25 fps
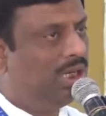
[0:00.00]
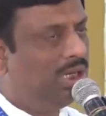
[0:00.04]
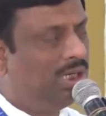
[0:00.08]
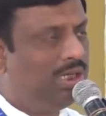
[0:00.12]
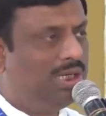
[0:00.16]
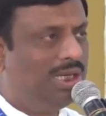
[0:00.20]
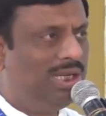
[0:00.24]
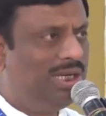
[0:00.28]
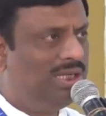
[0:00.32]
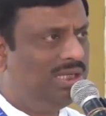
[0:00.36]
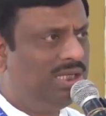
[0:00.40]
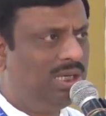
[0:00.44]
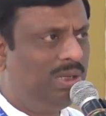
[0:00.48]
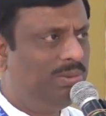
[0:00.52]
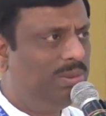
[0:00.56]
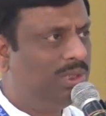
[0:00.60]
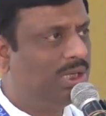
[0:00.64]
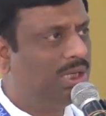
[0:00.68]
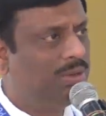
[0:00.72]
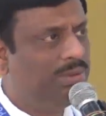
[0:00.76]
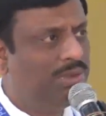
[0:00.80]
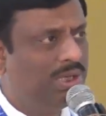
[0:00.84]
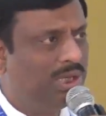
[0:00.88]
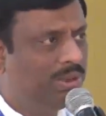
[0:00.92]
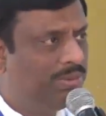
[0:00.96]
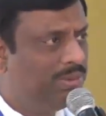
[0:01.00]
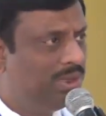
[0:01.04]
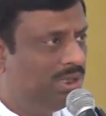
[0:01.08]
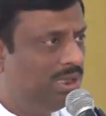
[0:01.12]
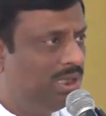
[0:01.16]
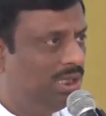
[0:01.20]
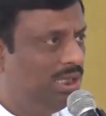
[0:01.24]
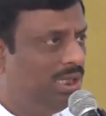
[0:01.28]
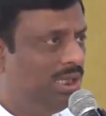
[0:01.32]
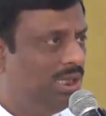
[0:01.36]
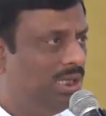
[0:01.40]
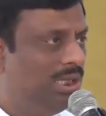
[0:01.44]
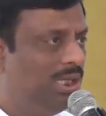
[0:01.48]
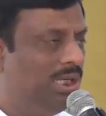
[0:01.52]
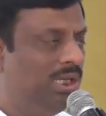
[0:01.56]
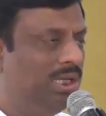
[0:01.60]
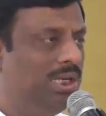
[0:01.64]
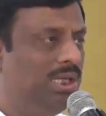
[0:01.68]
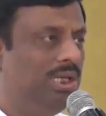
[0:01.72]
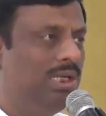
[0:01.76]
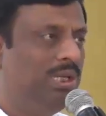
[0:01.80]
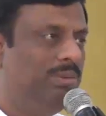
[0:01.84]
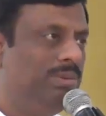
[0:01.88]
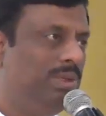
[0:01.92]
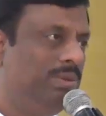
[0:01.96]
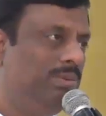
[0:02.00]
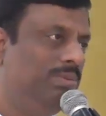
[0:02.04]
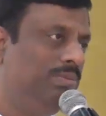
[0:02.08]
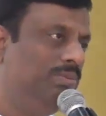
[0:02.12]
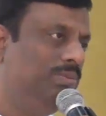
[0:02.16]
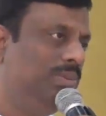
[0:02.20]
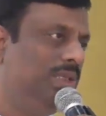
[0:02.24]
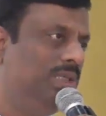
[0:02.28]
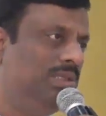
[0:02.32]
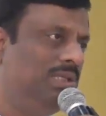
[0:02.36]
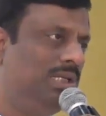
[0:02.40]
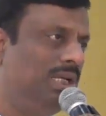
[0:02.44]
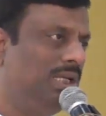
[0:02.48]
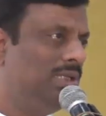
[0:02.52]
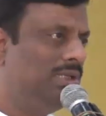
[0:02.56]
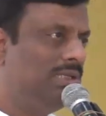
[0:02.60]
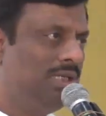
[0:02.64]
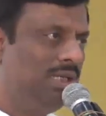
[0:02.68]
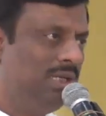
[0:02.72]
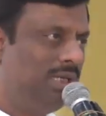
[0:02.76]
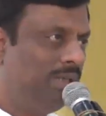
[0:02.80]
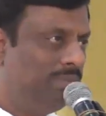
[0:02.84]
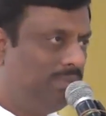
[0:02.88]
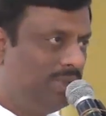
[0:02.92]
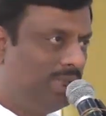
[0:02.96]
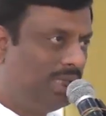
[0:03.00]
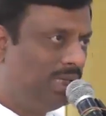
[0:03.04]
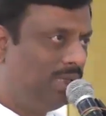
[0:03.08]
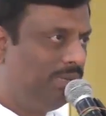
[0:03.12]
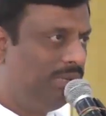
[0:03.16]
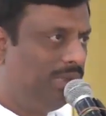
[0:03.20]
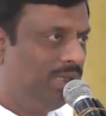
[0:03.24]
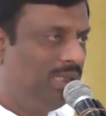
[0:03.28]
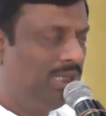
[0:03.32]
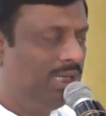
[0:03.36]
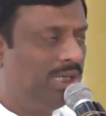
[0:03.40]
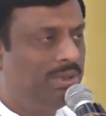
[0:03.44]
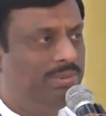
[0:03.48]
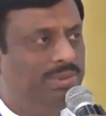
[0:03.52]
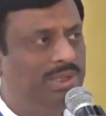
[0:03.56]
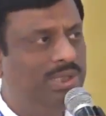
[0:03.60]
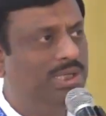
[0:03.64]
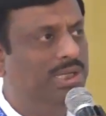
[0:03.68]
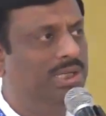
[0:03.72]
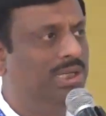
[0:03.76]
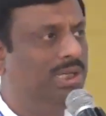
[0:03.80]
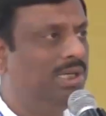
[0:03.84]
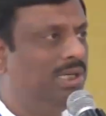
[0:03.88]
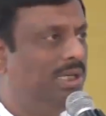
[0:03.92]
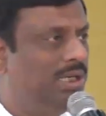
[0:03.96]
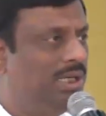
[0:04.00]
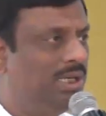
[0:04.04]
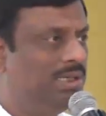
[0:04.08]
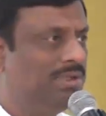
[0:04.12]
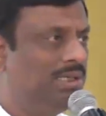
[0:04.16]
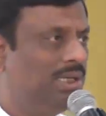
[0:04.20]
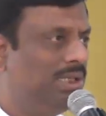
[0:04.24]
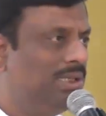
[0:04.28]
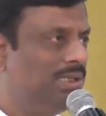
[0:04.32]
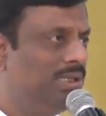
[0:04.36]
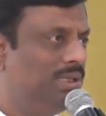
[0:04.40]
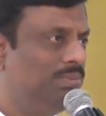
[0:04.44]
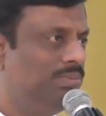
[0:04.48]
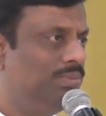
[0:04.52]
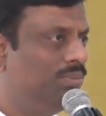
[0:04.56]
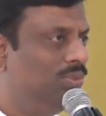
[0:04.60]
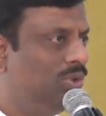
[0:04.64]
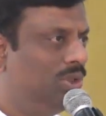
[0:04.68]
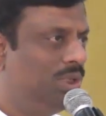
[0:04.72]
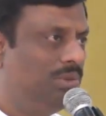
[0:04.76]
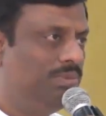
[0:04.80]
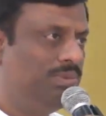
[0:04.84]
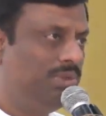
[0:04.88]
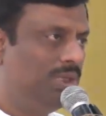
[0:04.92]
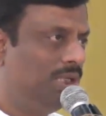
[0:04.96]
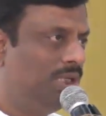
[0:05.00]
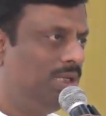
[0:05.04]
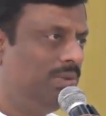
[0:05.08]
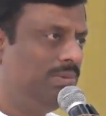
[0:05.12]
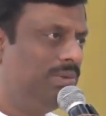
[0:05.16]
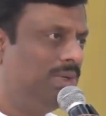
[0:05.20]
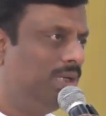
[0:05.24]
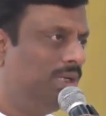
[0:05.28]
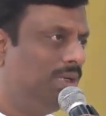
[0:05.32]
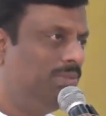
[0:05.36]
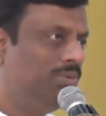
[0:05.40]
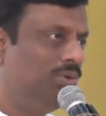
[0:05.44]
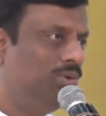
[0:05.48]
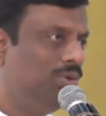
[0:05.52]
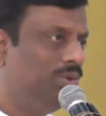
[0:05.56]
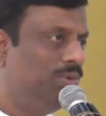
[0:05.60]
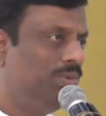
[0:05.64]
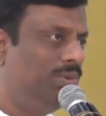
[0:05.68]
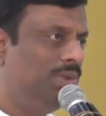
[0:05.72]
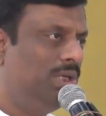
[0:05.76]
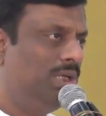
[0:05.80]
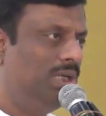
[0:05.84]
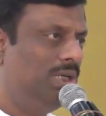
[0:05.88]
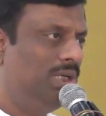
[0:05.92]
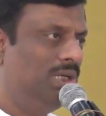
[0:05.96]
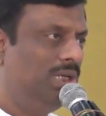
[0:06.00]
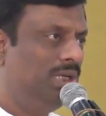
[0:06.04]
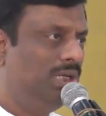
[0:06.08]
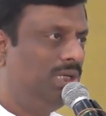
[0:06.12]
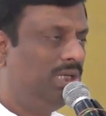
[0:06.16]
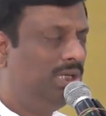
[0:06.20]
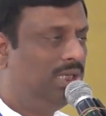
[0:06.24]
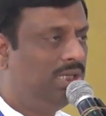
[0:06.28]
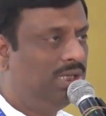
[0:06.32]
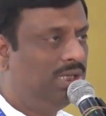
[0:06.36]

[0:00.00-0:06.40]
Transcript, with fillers: हाँ अठारह साल में कभी कभी थी लेकिन अभी 20 साल से अब अभी अभी नहीं है एक साल से पूरा सिगरेट वगैरह कुछ भी नहीं है